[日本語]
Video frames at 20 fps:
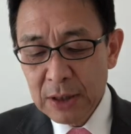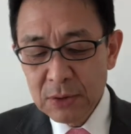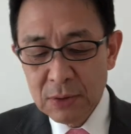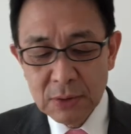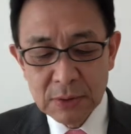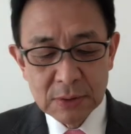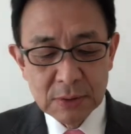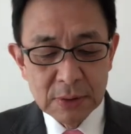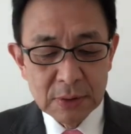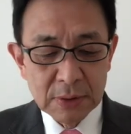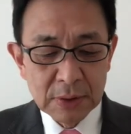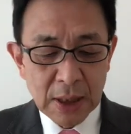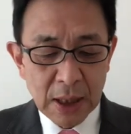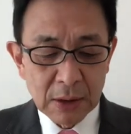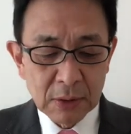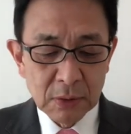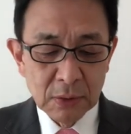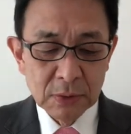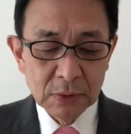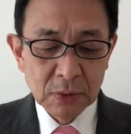広く
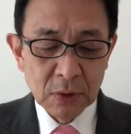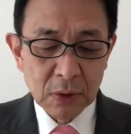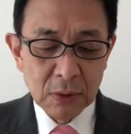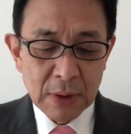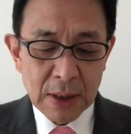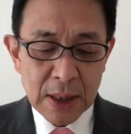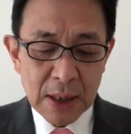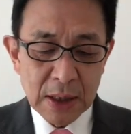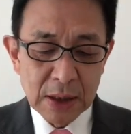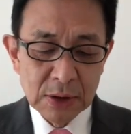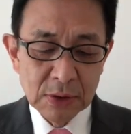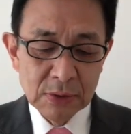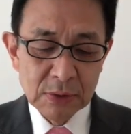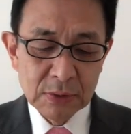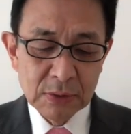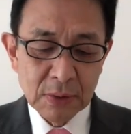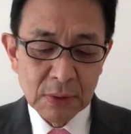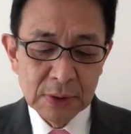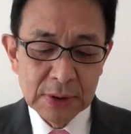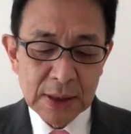葛根湯は有
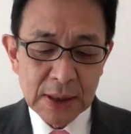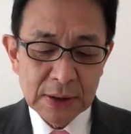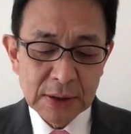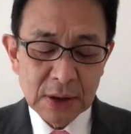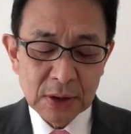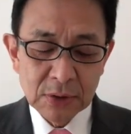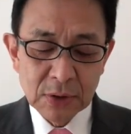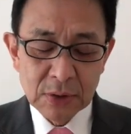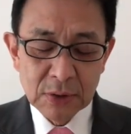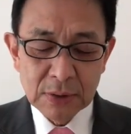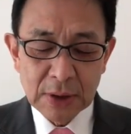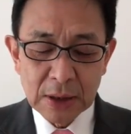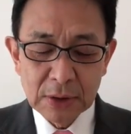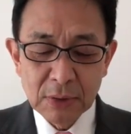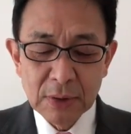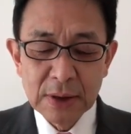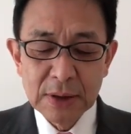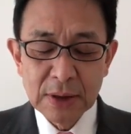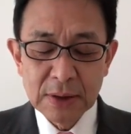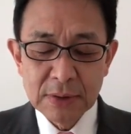効であったという
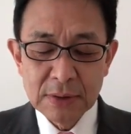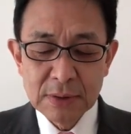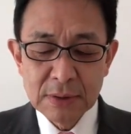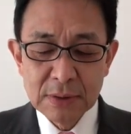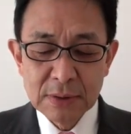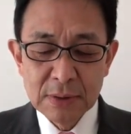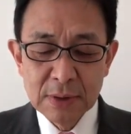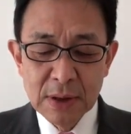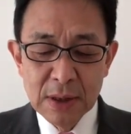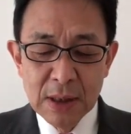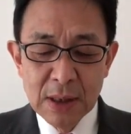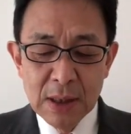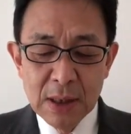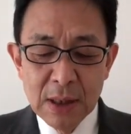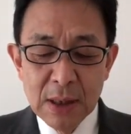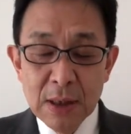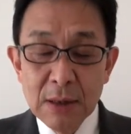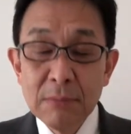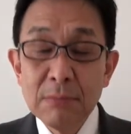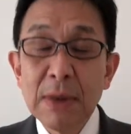例えです
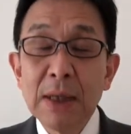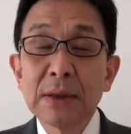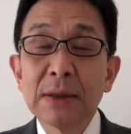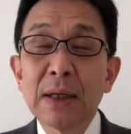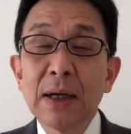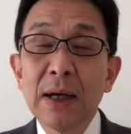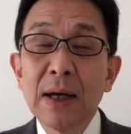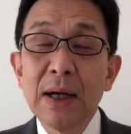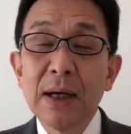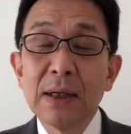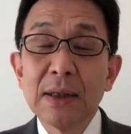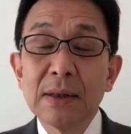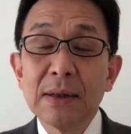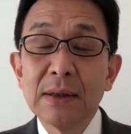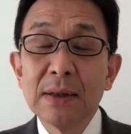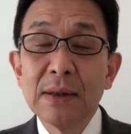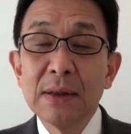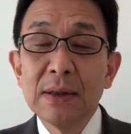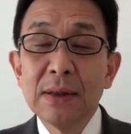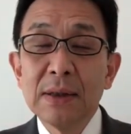また
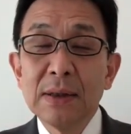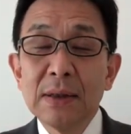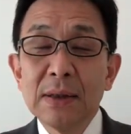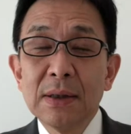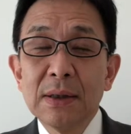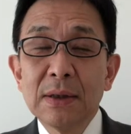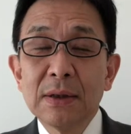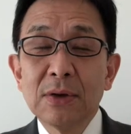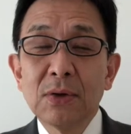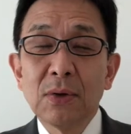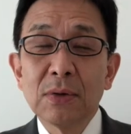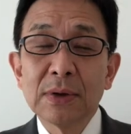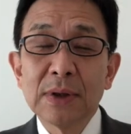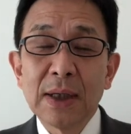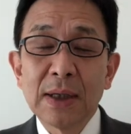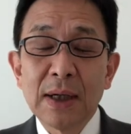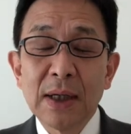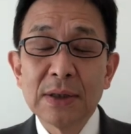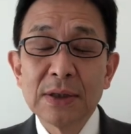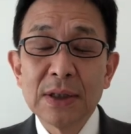どん
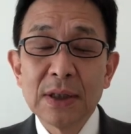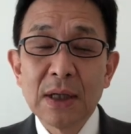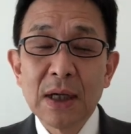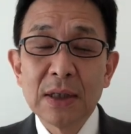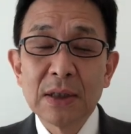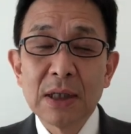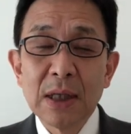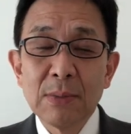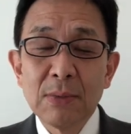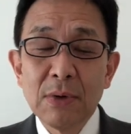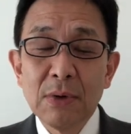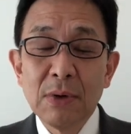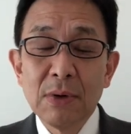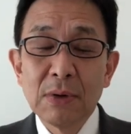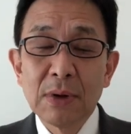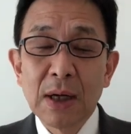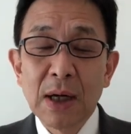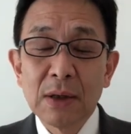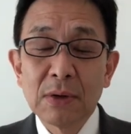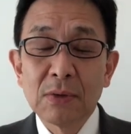な患者が来て
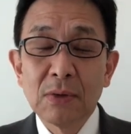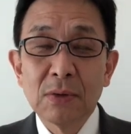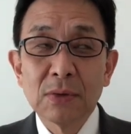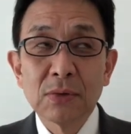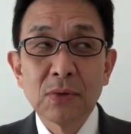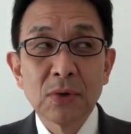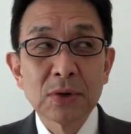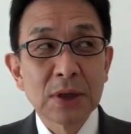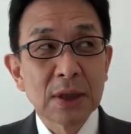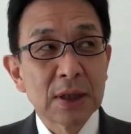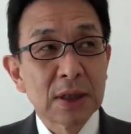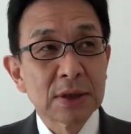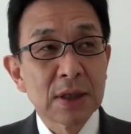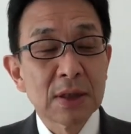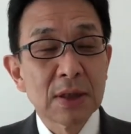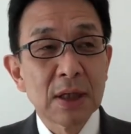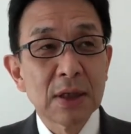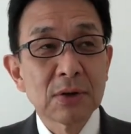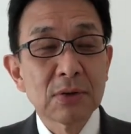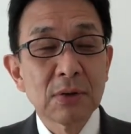も葛根湯しか出さ
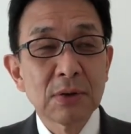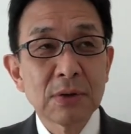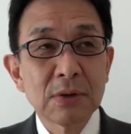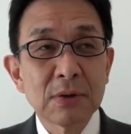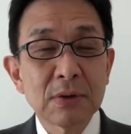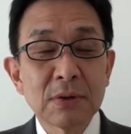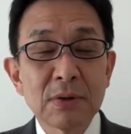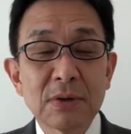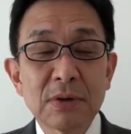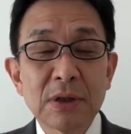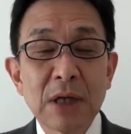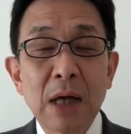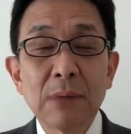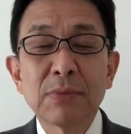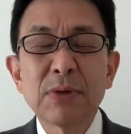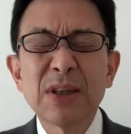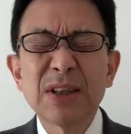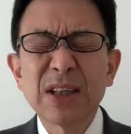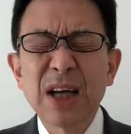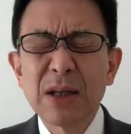ないというや
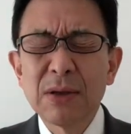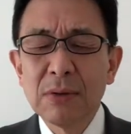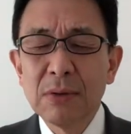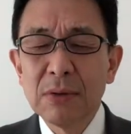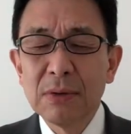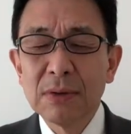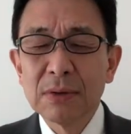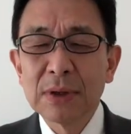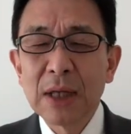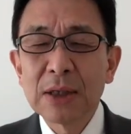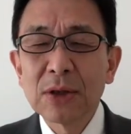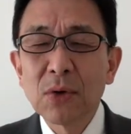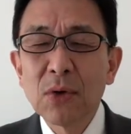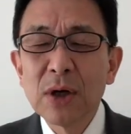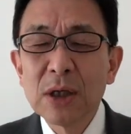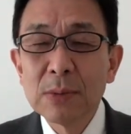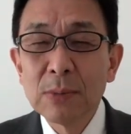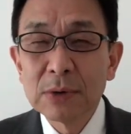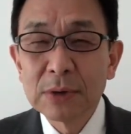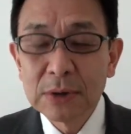ぶ医者の
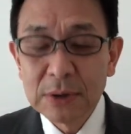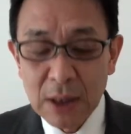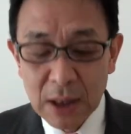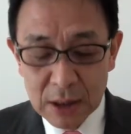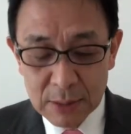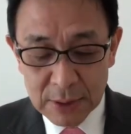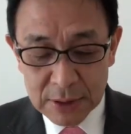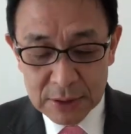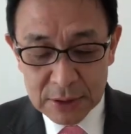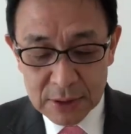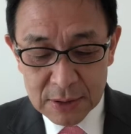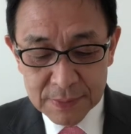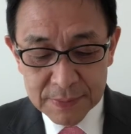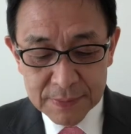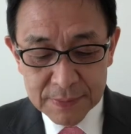例えにも使われました